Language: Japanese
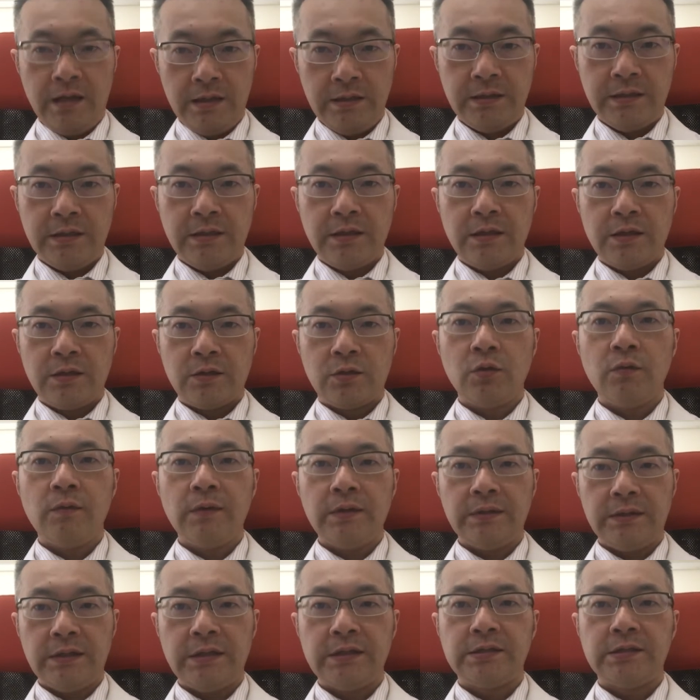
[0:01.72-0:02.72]
はい。今日
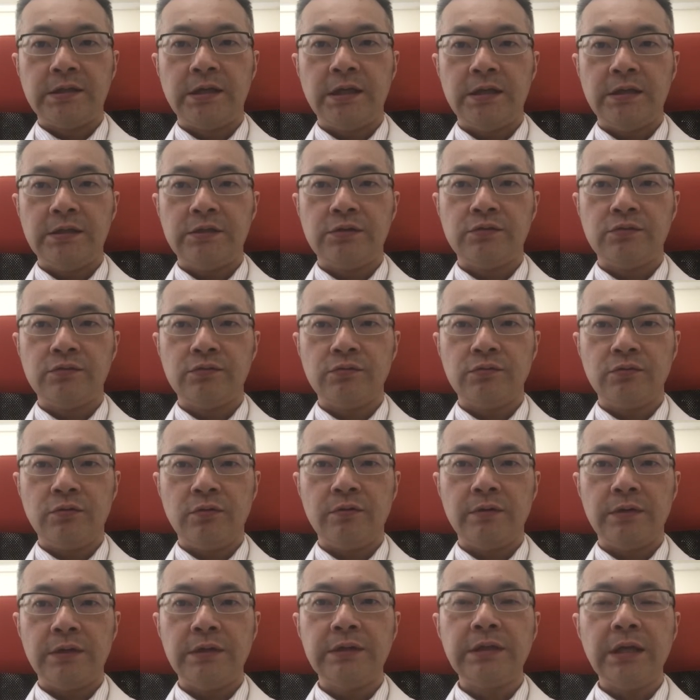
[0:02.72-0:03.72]
はね、生理中
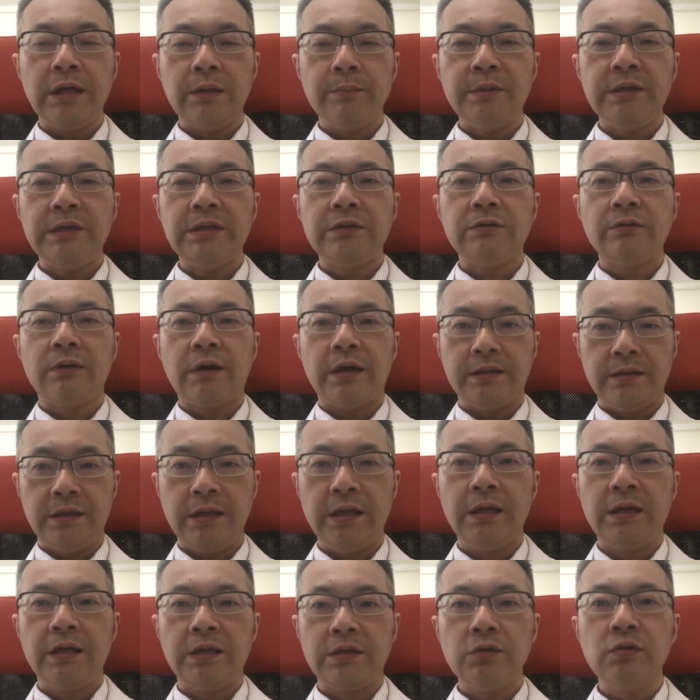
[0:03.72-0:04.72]
の痛みとか
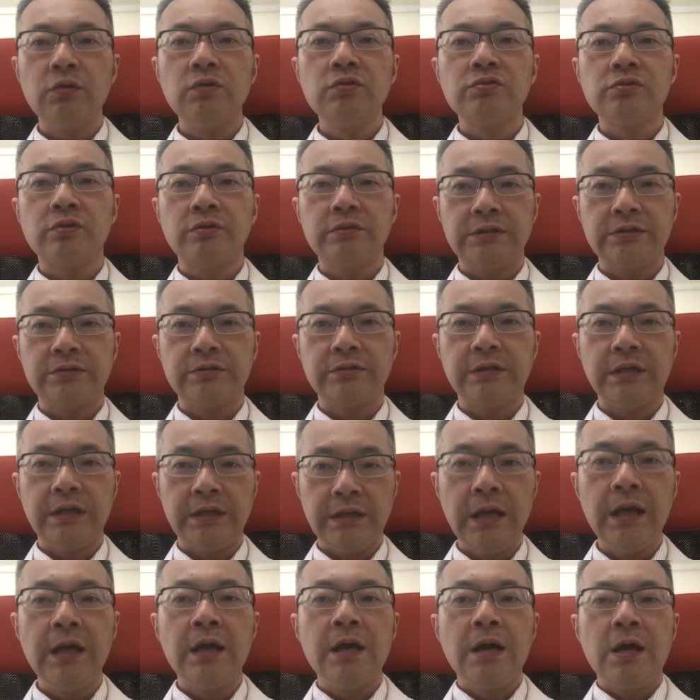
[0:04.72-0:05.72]
ね、養生について
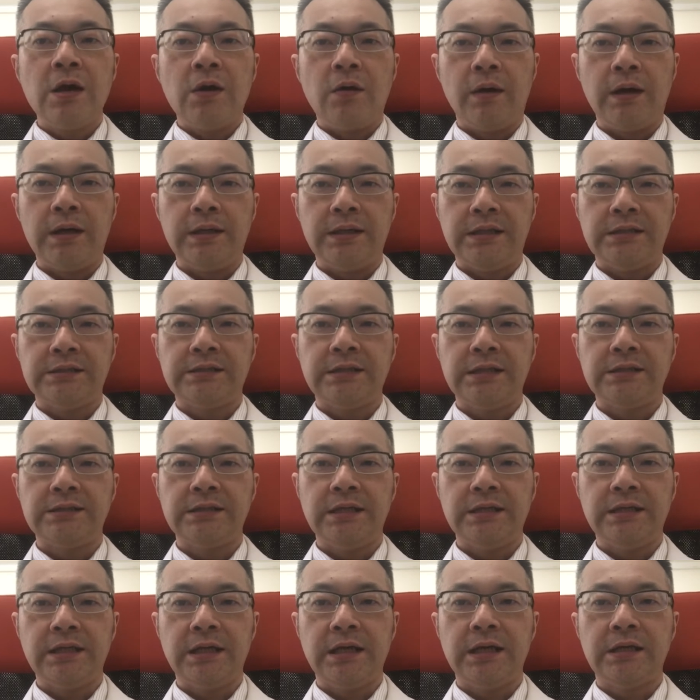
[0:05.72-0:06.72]
ね、お話しさせ
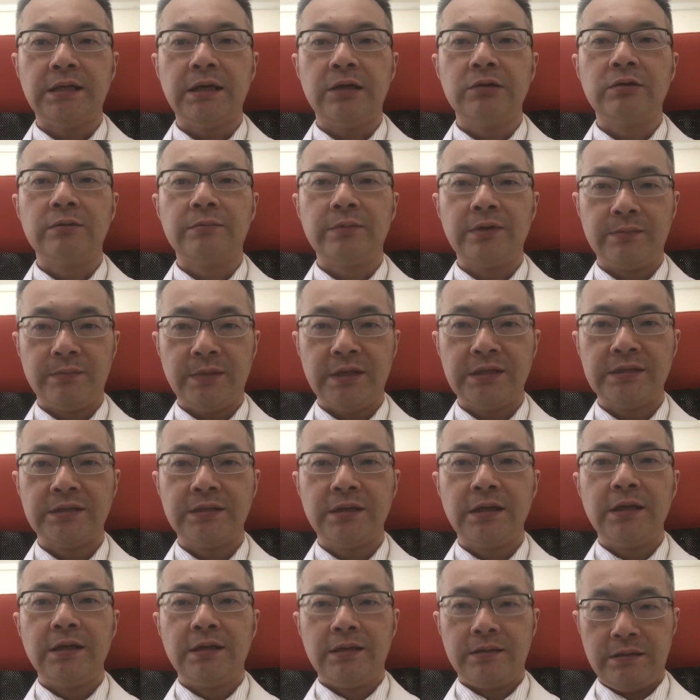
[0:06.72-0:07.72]
ていただきたいと思います。
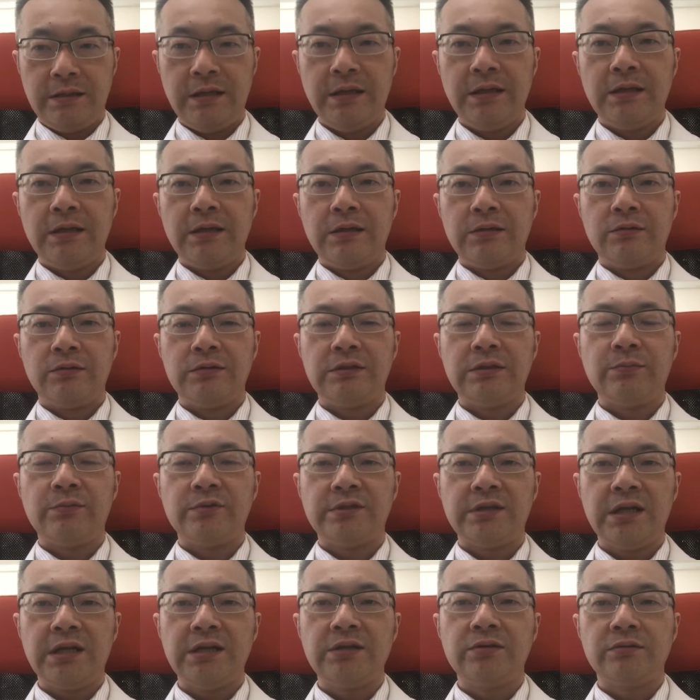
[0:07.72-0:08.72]
ね、どうしても
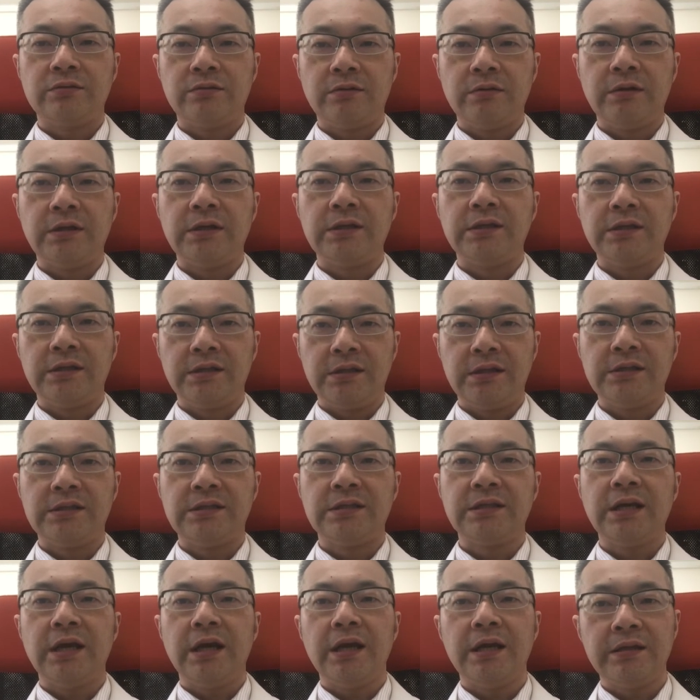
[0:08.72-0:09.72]
生理の時ってね、
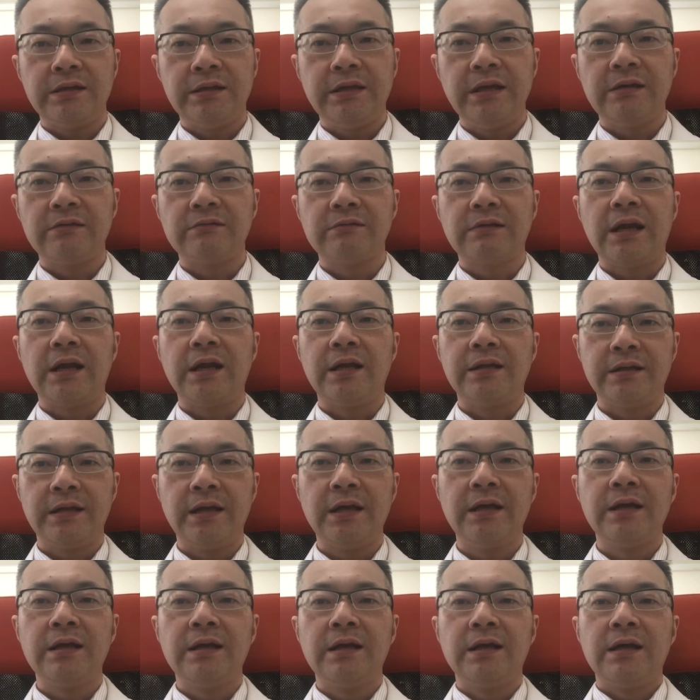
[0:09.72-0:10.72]
血が減っていくから
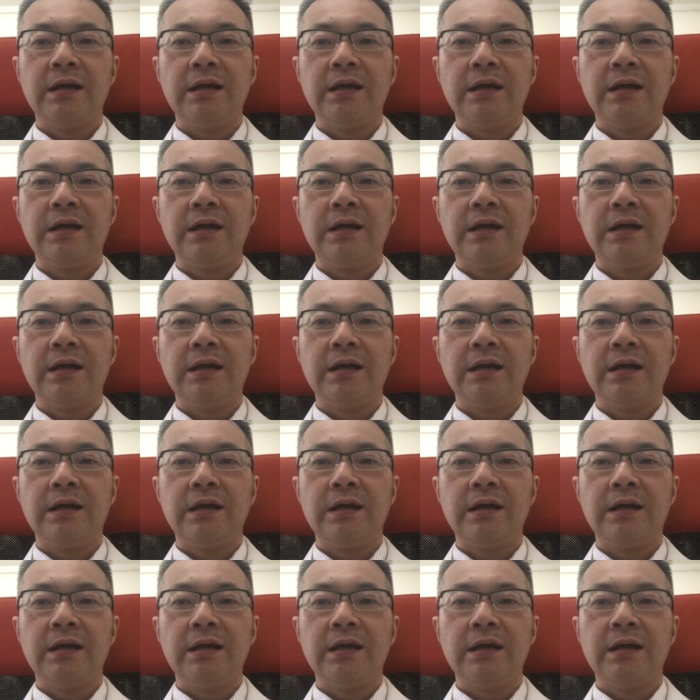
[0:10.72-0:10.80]
ね、